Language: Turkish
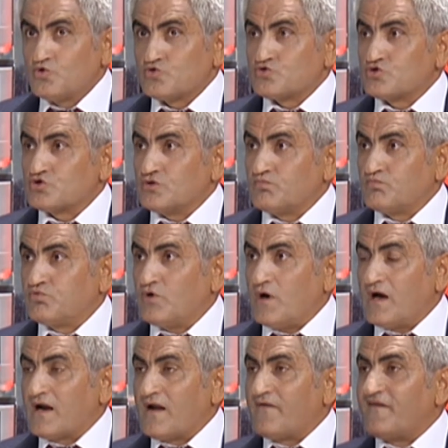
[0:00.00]
Çünkü bu
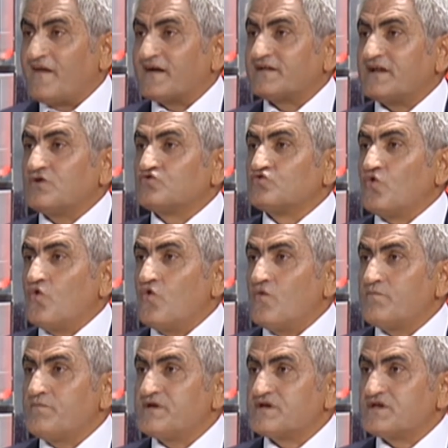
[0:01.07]
alanlarda
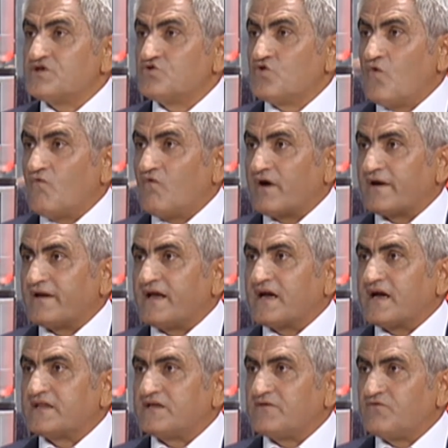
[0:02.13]
yoğun bir iyon var,
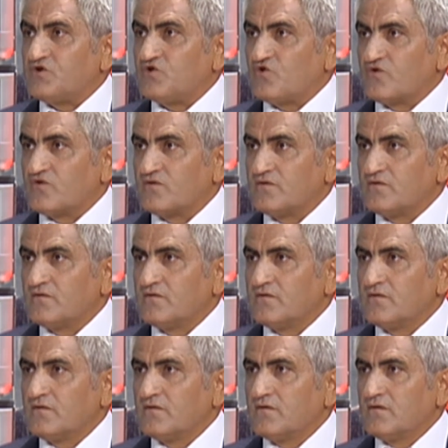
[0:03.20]
negatif iyon.
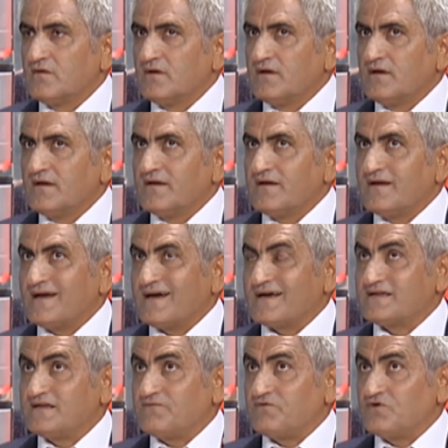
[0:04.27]

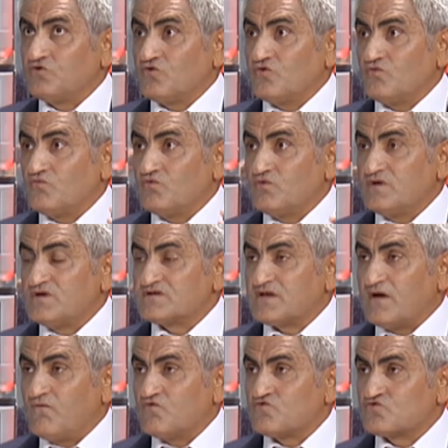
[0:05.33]
Negatif iyon
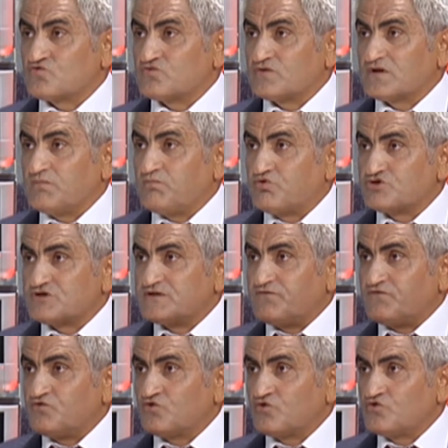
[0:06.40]
insan vücudundaki
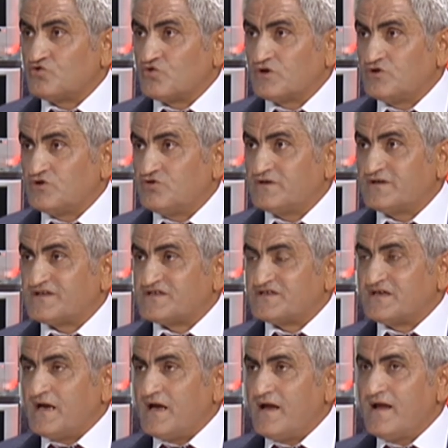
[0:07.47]
pozitif iyonu yok ediyor,
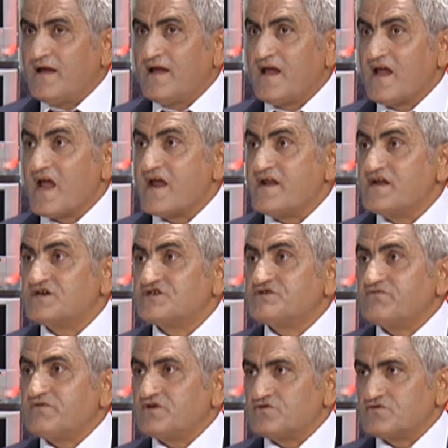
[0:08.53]
kişiye
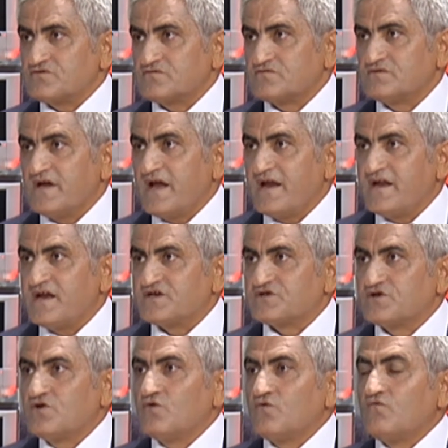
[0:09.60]
enerji veriyor. Enerji.
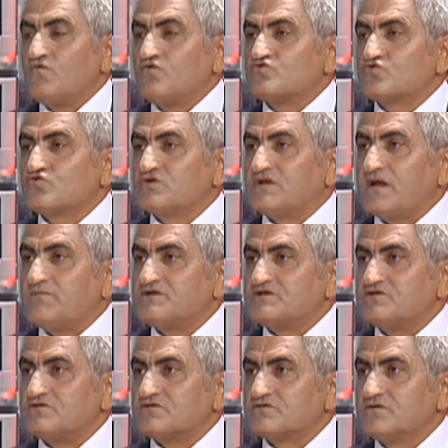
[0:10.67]
Vücudu
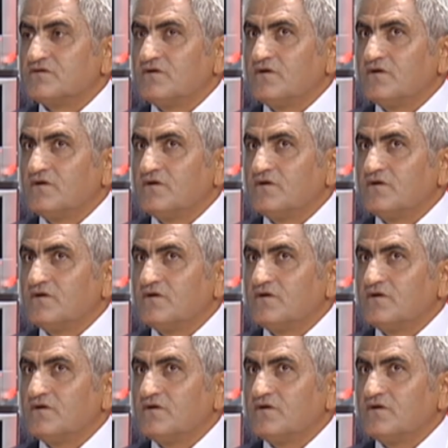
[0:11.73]
temizliyor.